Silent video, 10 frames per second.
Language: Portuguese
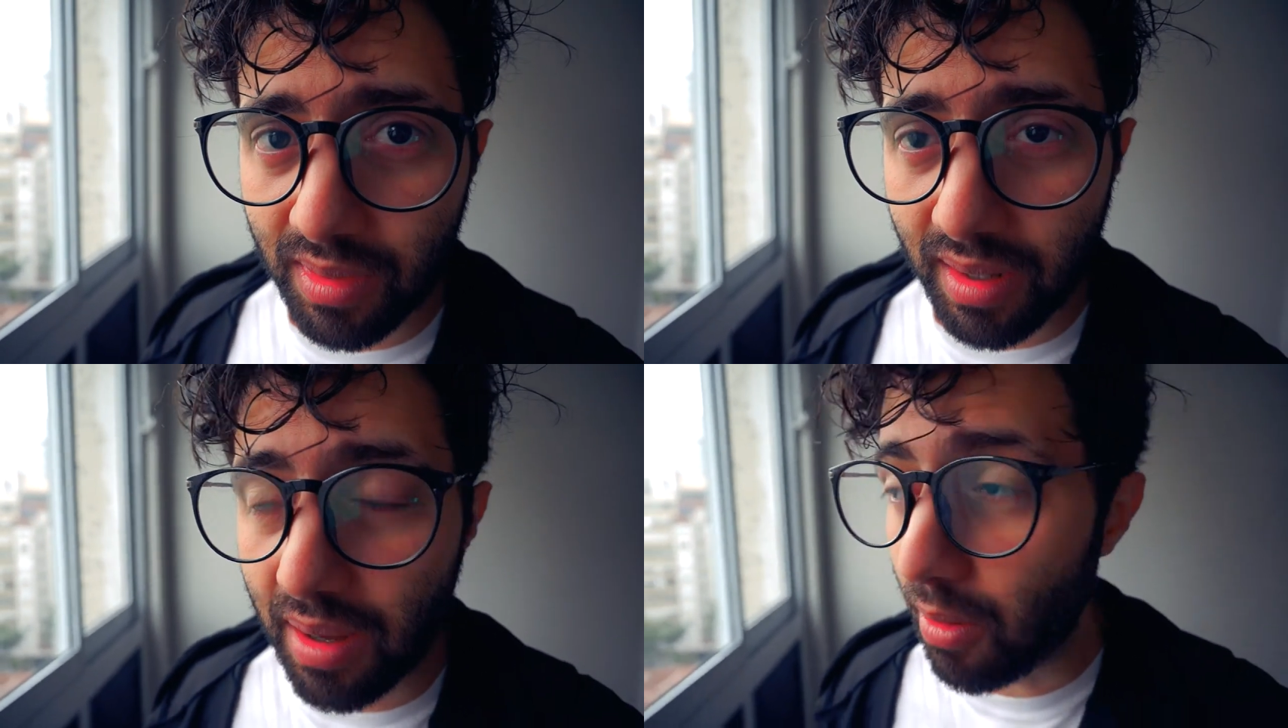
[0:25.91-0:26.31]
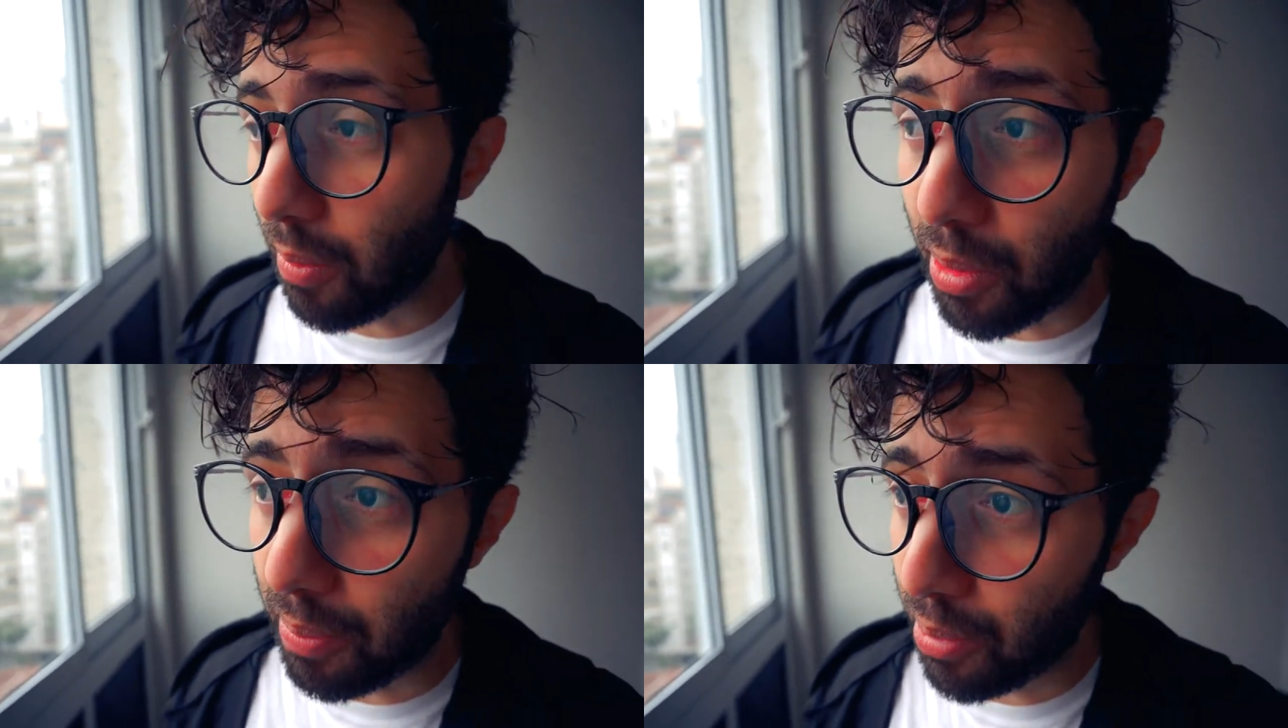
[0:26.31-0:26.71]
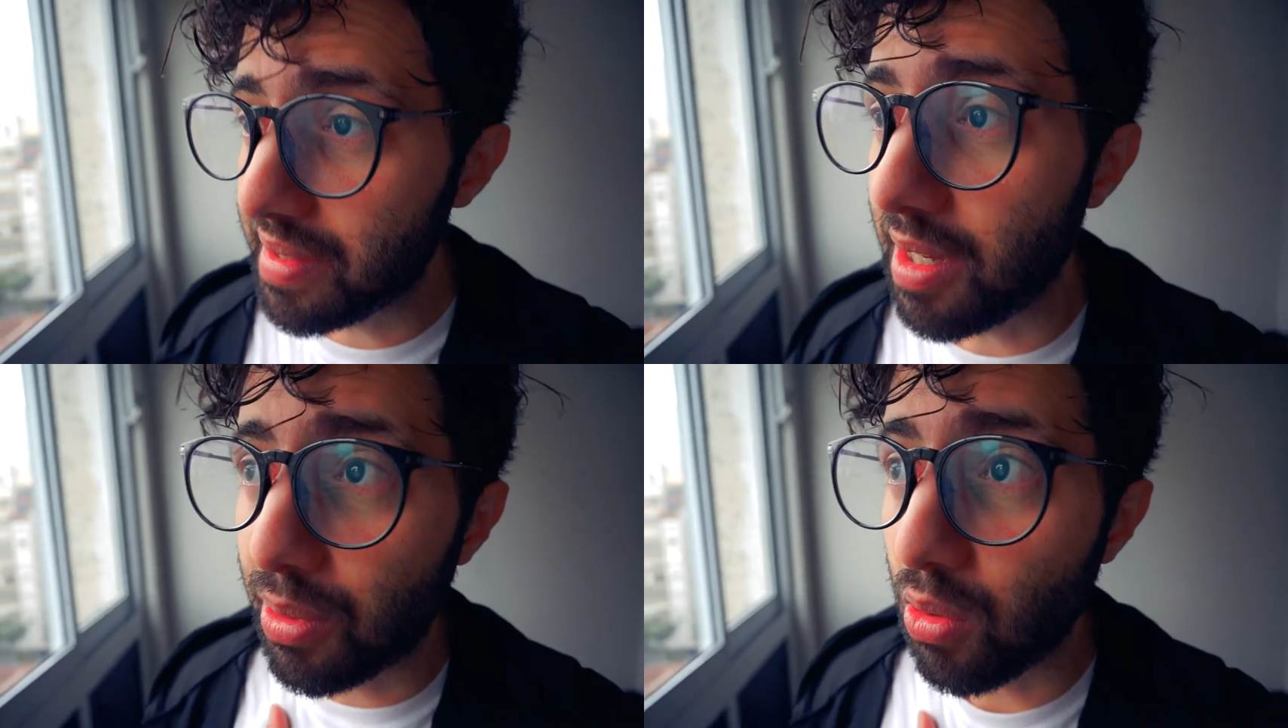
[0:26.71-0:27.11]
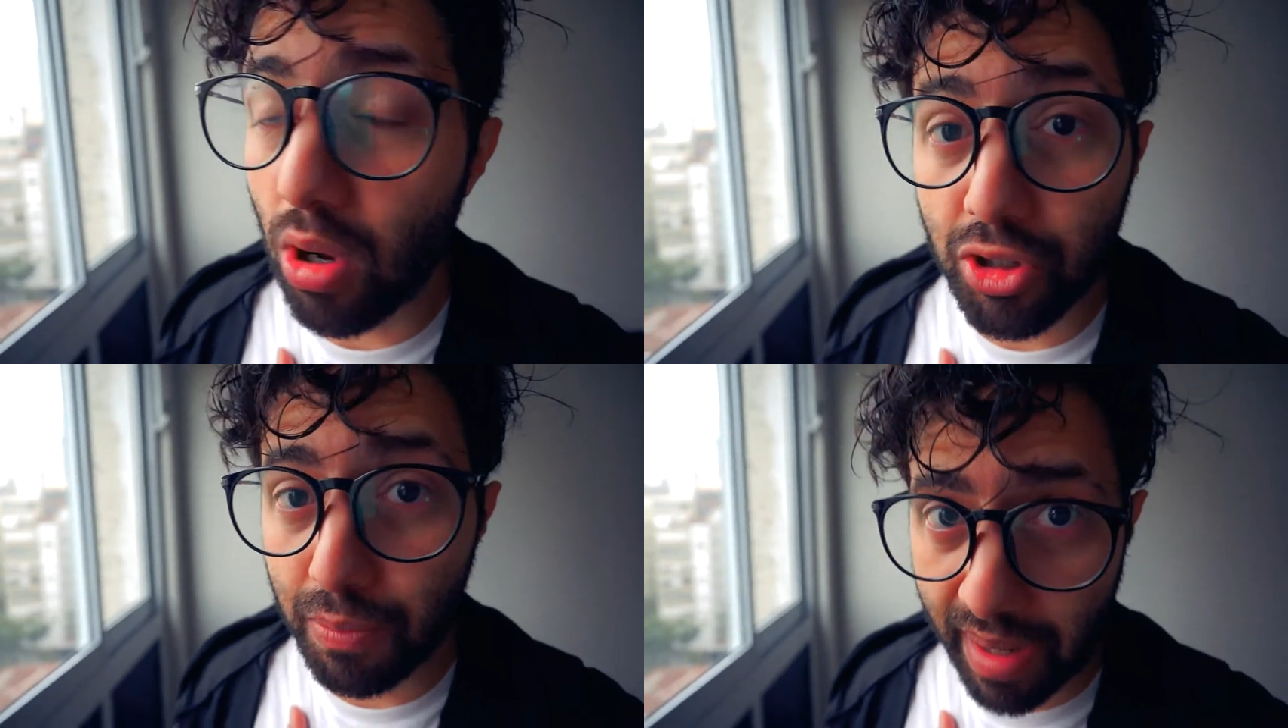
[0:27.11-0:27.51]
Eu, por exemplo, eu
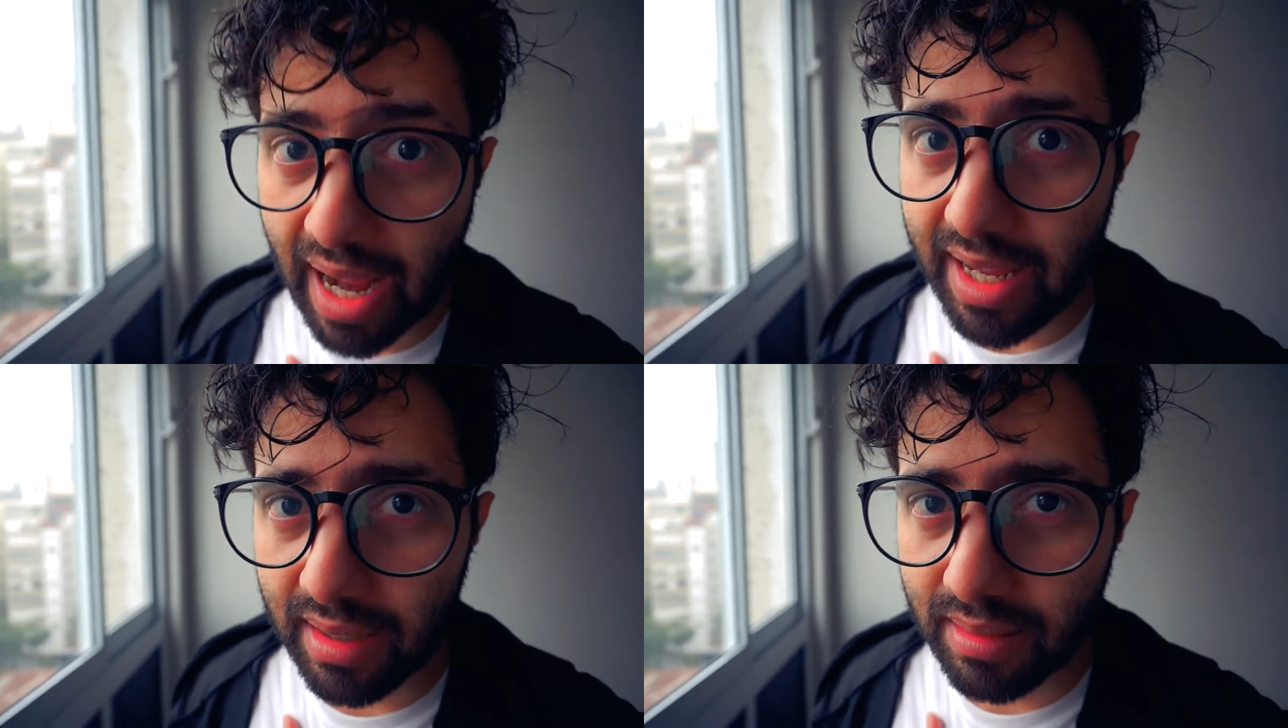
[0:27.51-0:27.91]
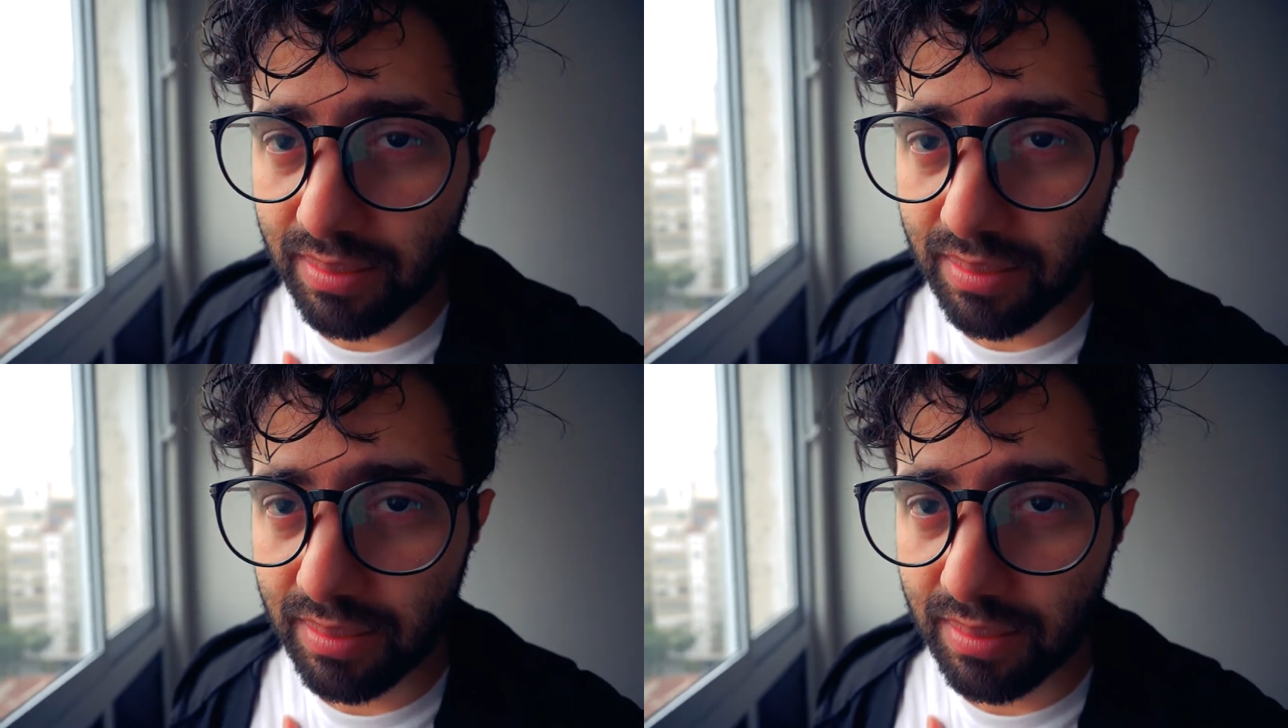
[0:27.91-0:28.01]
gosto de praia,